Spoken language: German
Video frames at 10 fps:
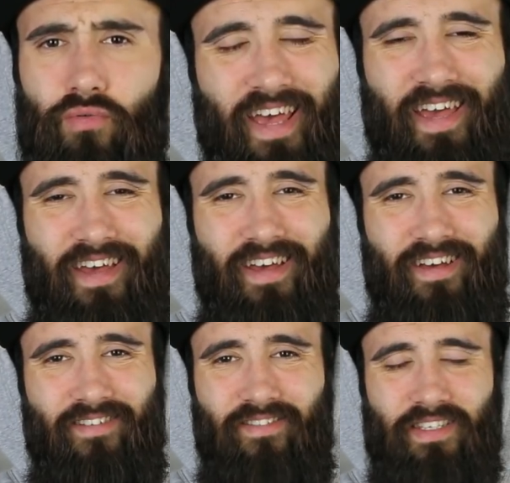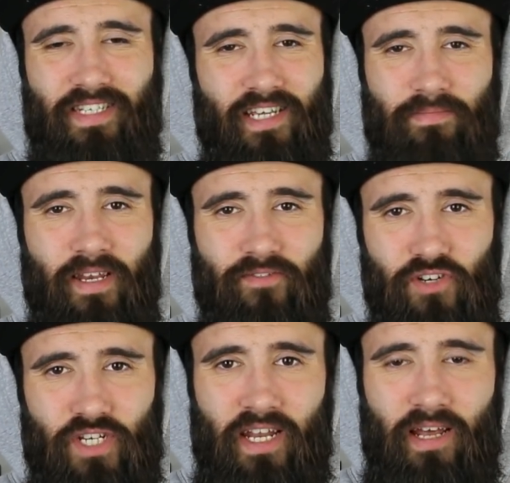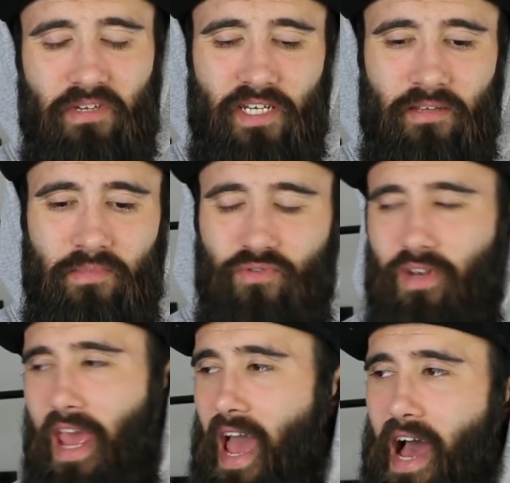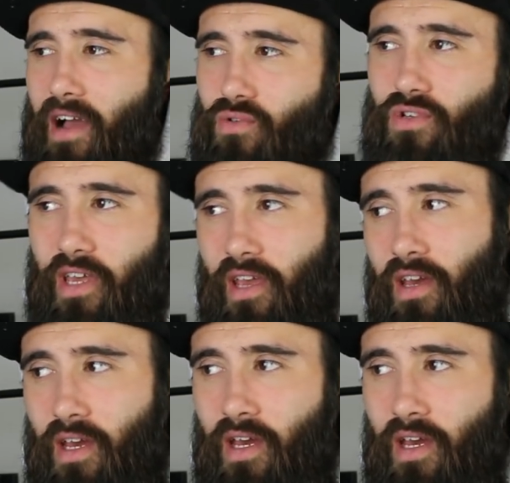Hä? Was ich erstmal nicht verstanden habe. Ich dachte mir so, naja, gut, okay.